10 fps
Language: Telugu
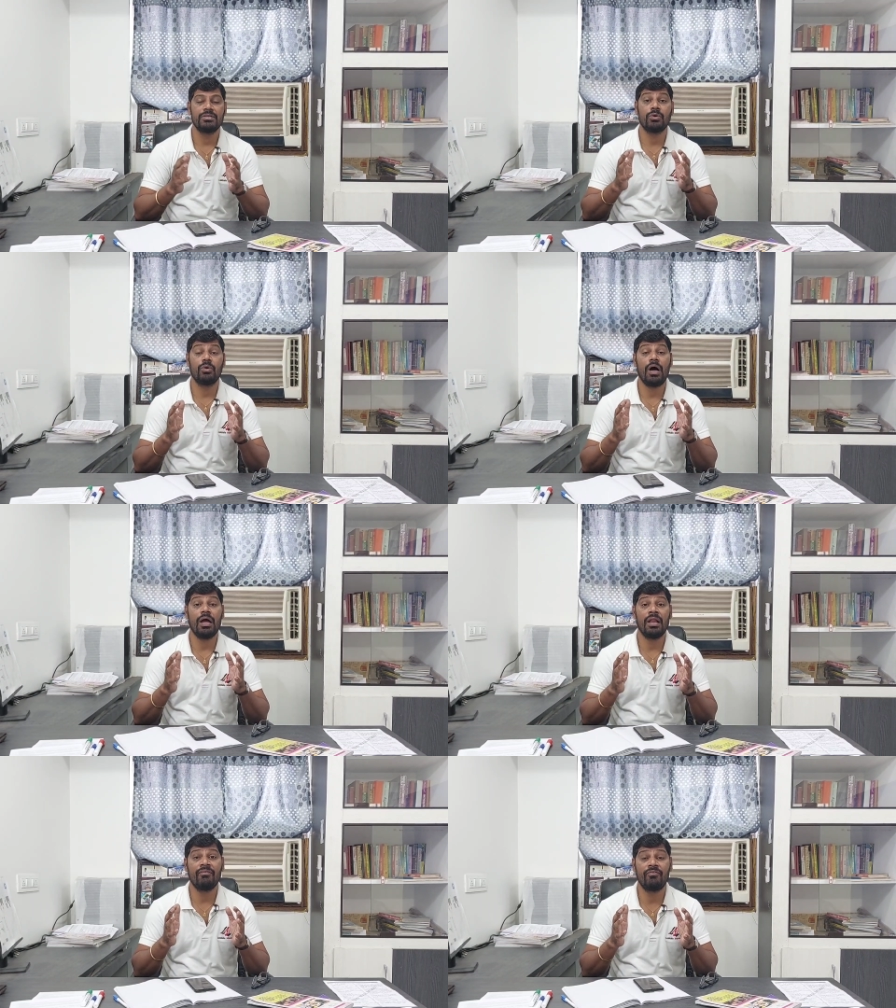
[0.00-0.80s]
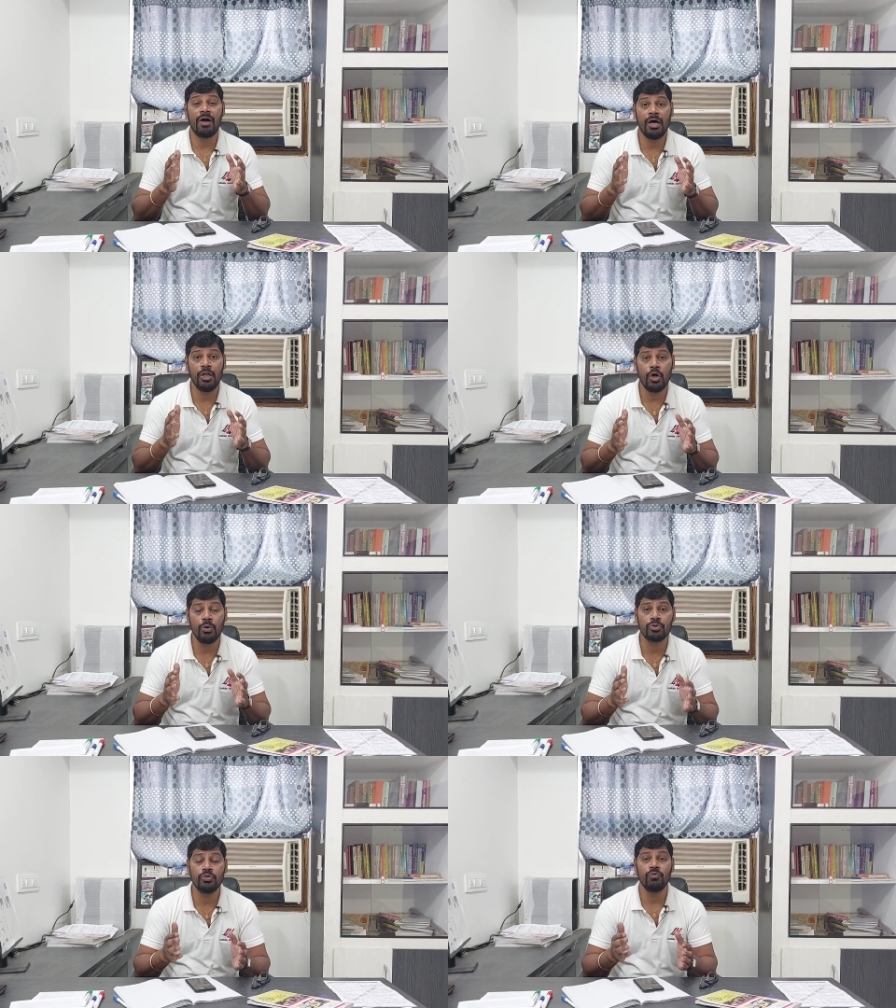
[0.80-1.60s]
సో అలా ఫాలో
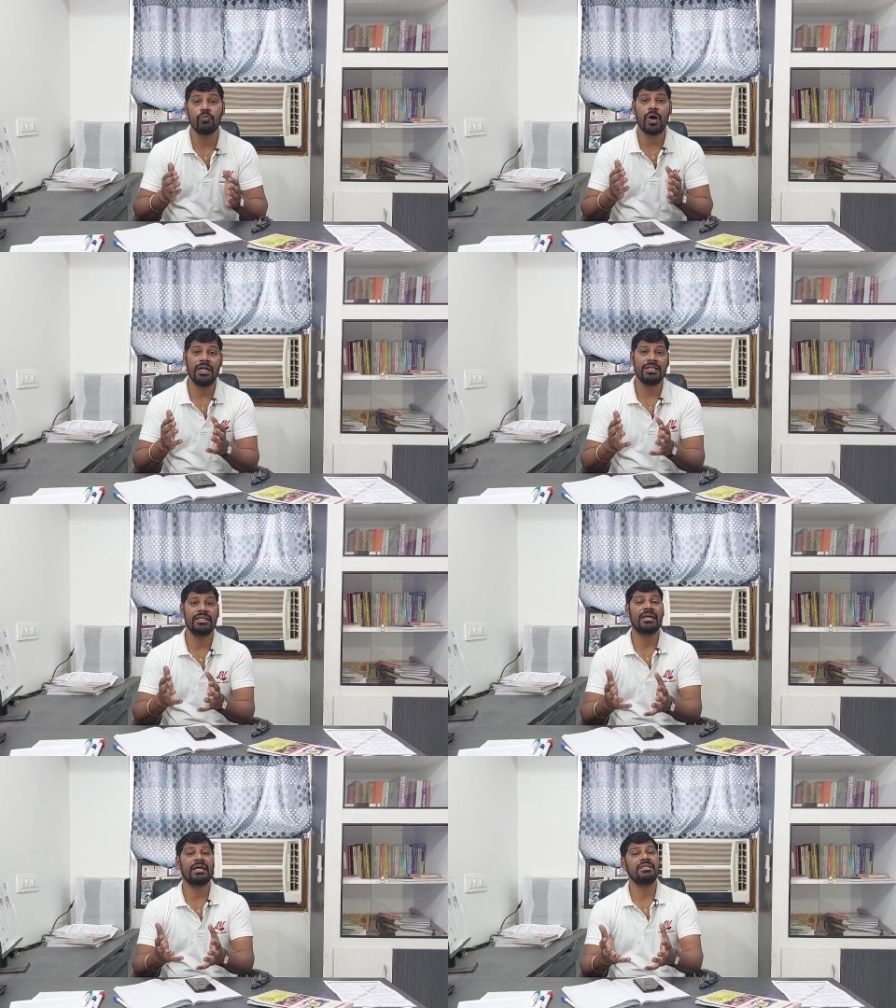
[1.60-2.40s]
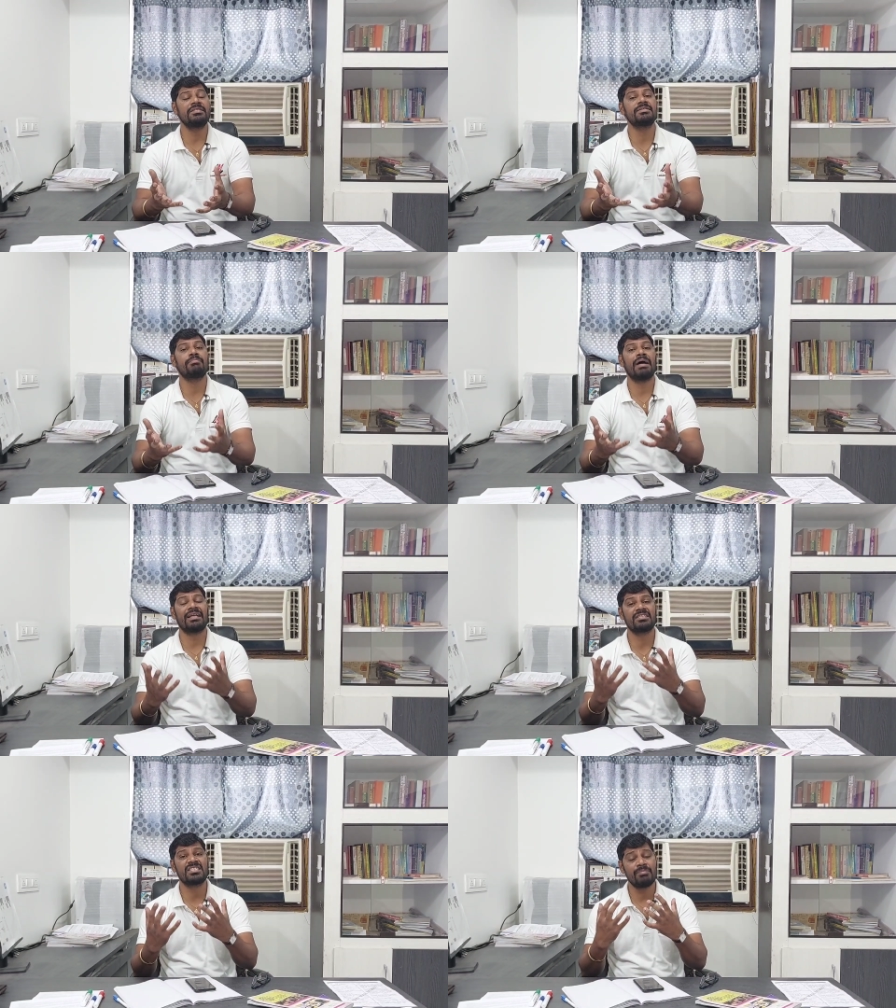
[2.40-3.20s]
అవుతూ వాళ్ళ దగ్గర నుంచి
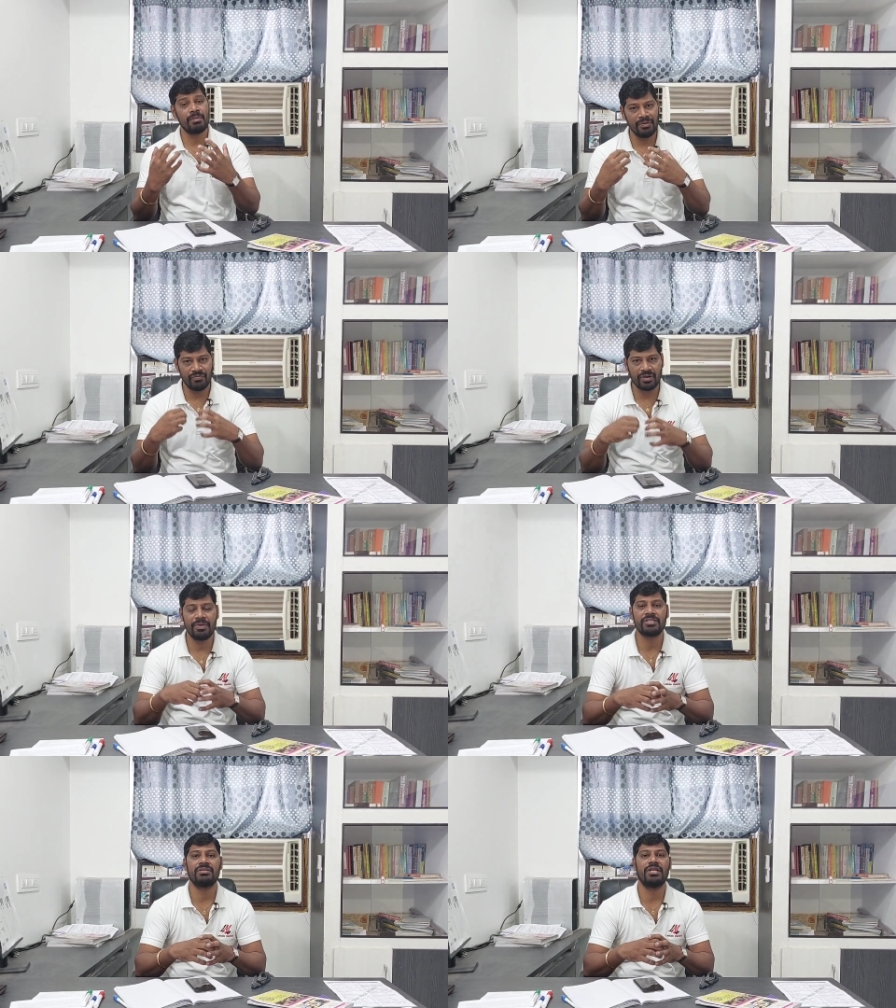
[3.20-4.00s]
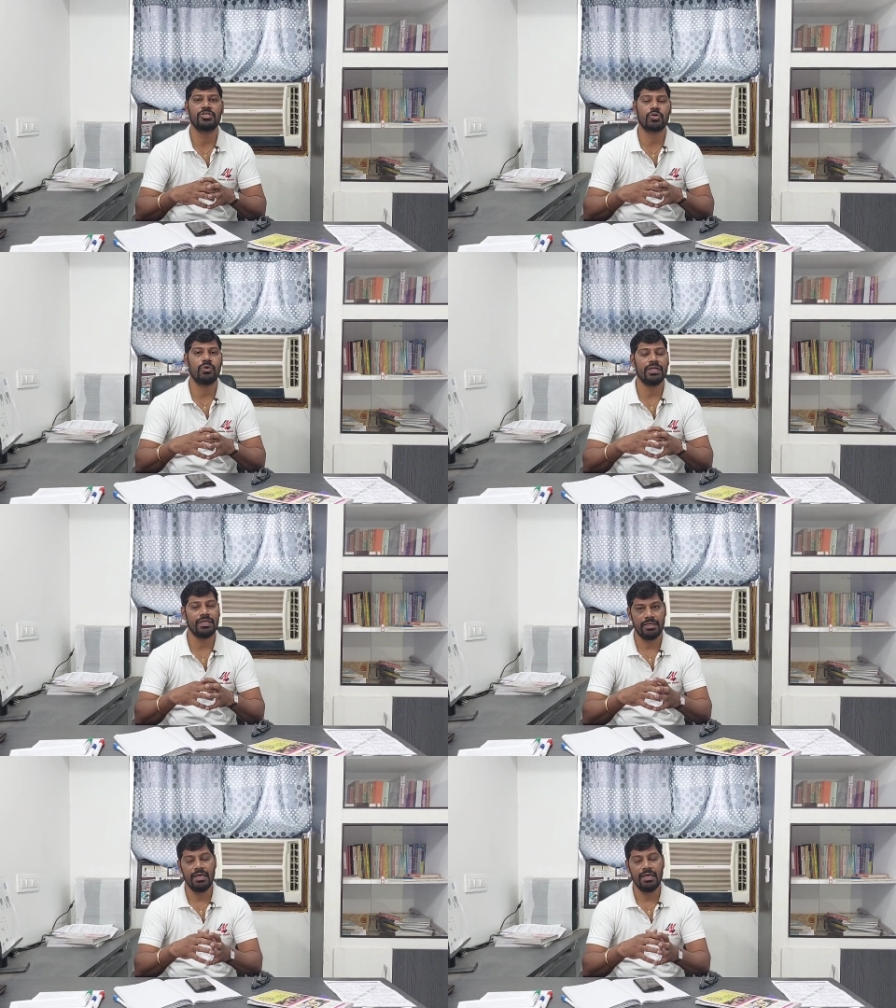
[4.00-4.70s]
మ్యాక్సిమం ఇన్ఫర్మేషన్ నేర్చుకోండి